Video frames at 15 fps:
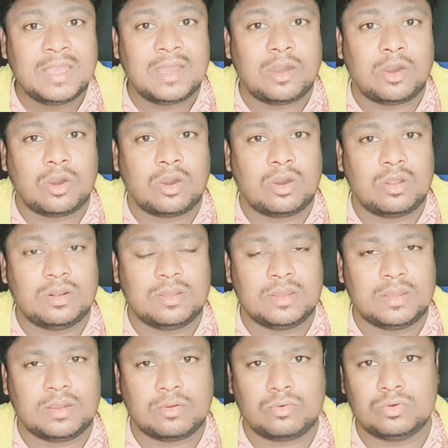और
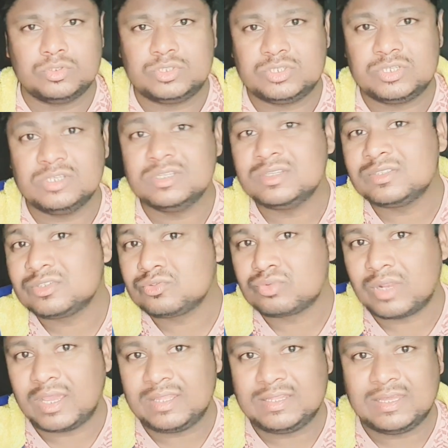कुछ सीज़न से
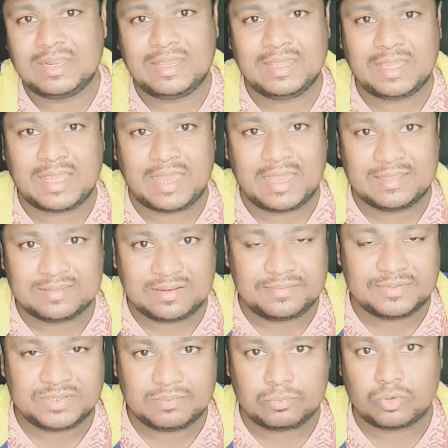सुनाई दे रहा है कि आई में
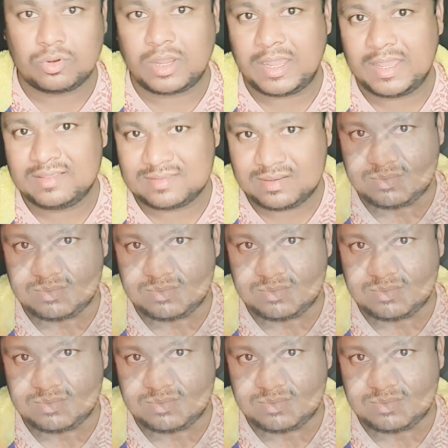शिफ्ट होगा आई में